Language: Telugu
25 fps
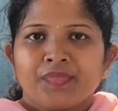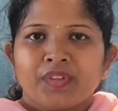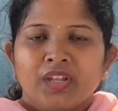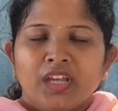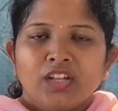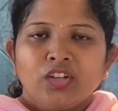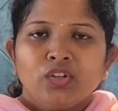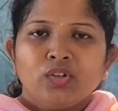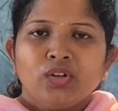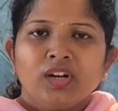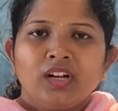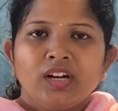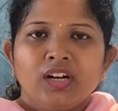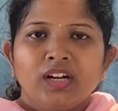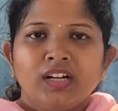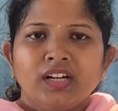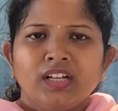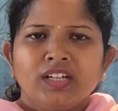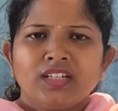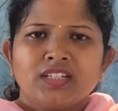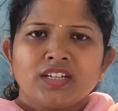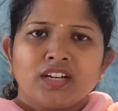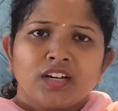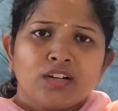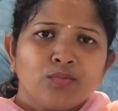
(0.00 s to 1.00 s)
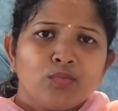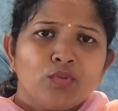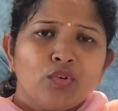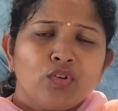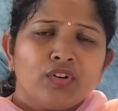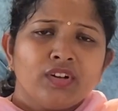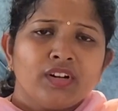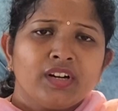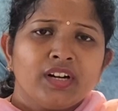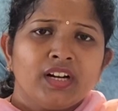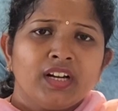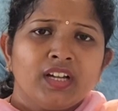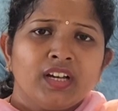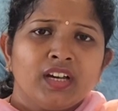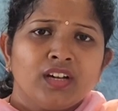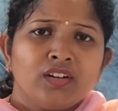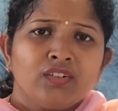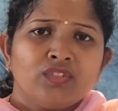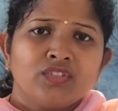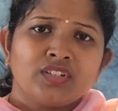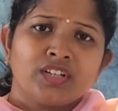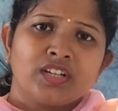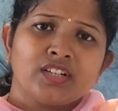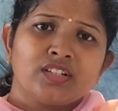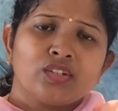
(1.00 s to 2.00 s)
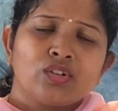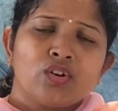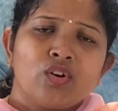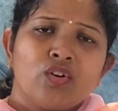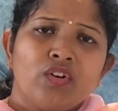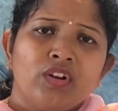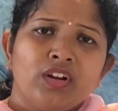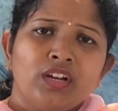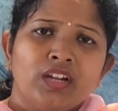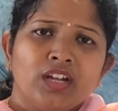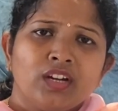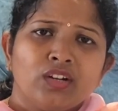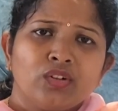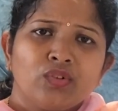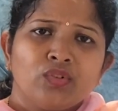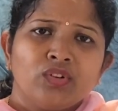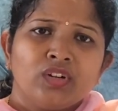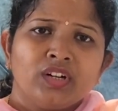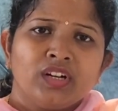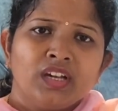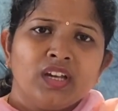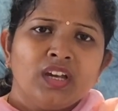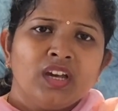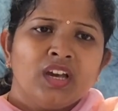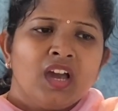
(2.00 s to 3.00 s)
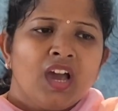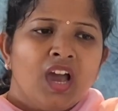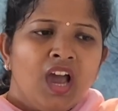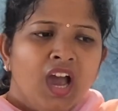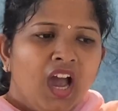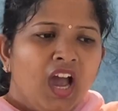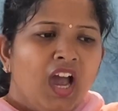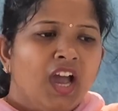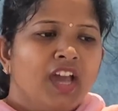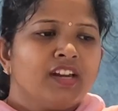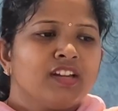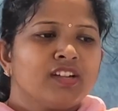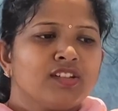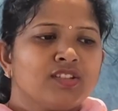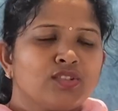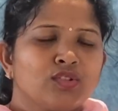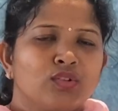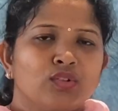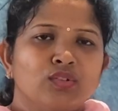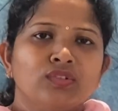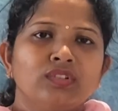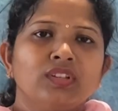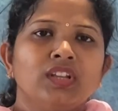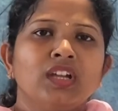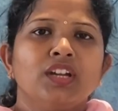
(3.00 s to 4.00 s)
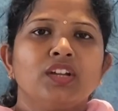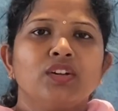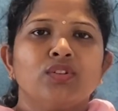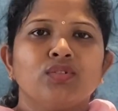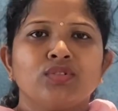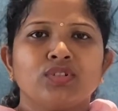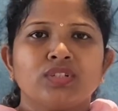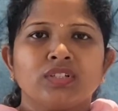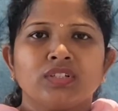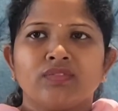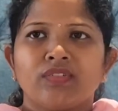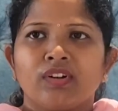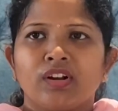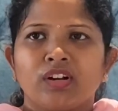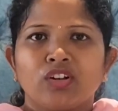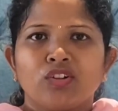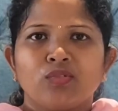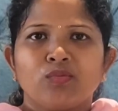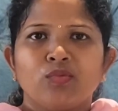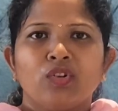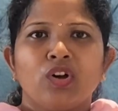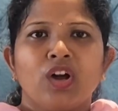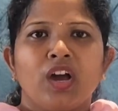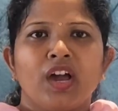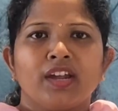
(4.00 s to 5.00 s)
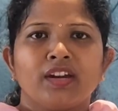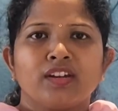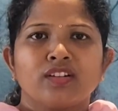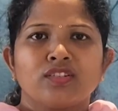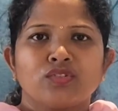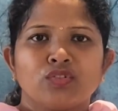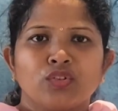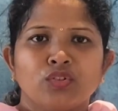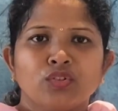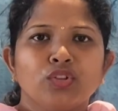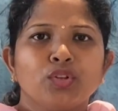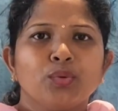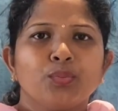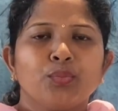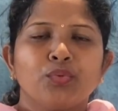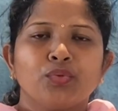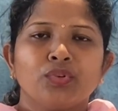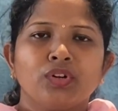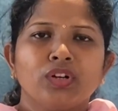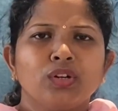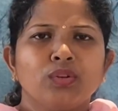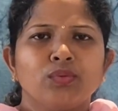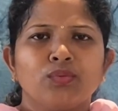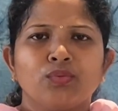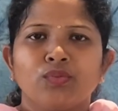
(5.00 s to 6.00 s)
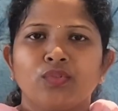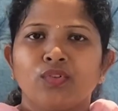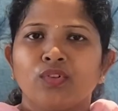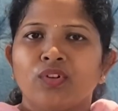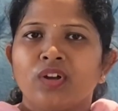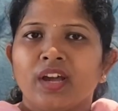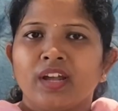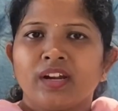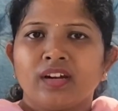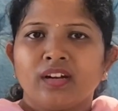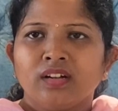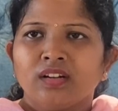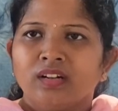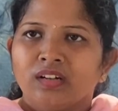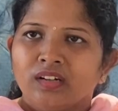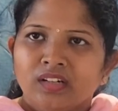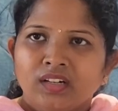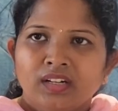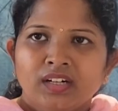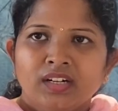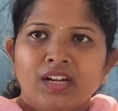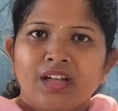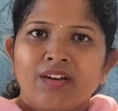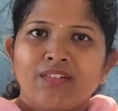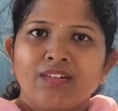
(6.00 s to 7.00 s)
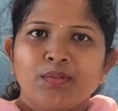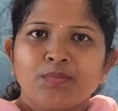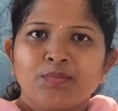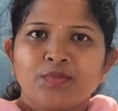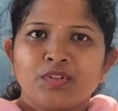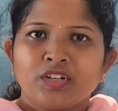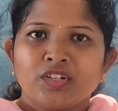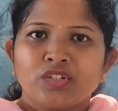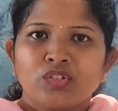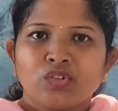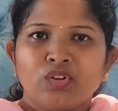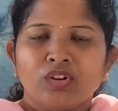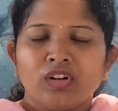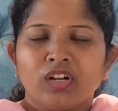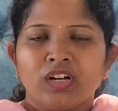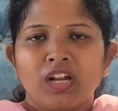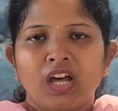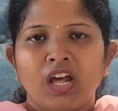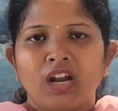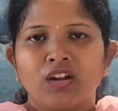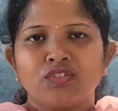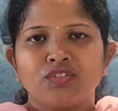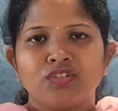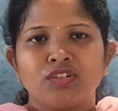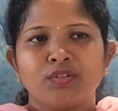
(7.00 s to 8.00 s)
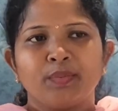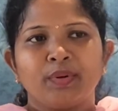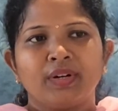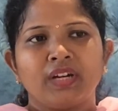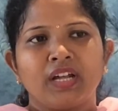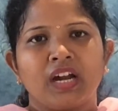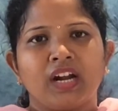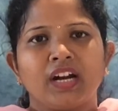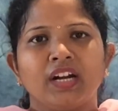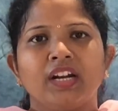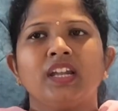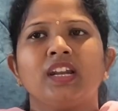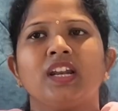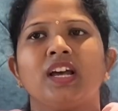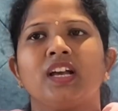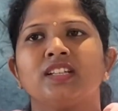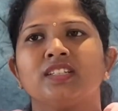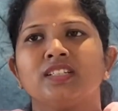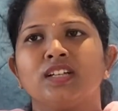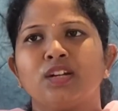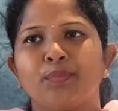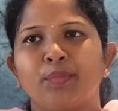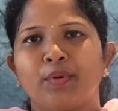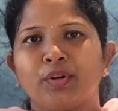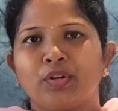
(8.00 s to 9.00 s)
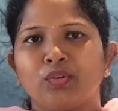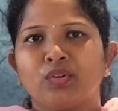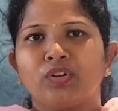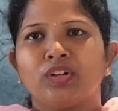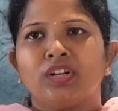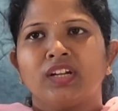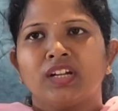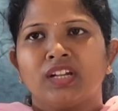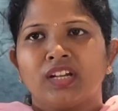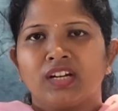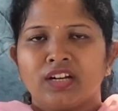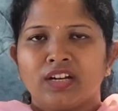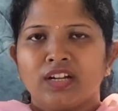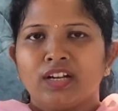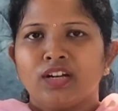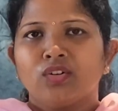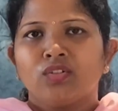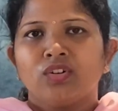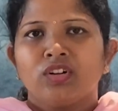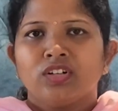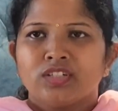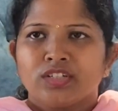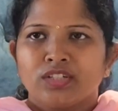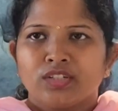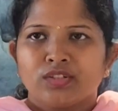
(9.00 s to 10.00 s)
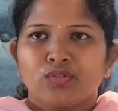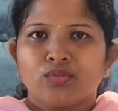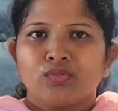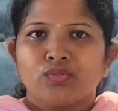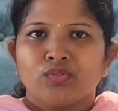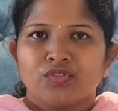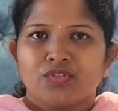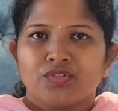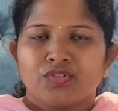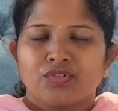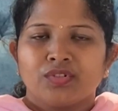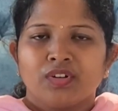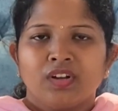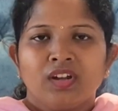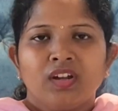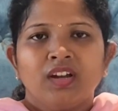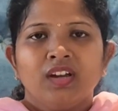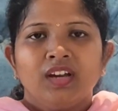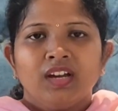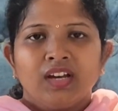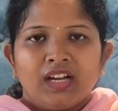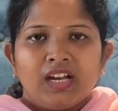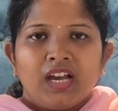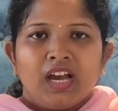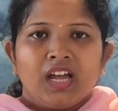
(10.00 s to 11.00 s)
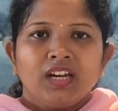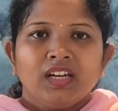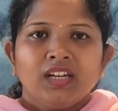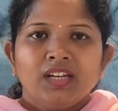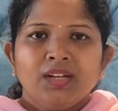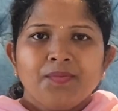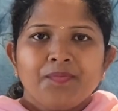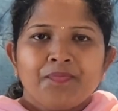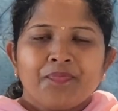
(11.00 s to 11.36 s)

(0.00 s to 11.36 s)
ఎందుకనంటే జగన్మోహన్ రెడ్డి గారు చేసుకోవాలి అనుకుంటే ఆయన సొంత నియోజకవర్గంలో ఆయన సొంత పుట్టిన ఊర్లో ఆయన డెవలప్ చేసుకోవాలనే ఆలోచన పెట్టి అక్కడే రాజధాని పెట్టుకునే నిర్ణయం కూడా చేసుకోవచ్చు కానీ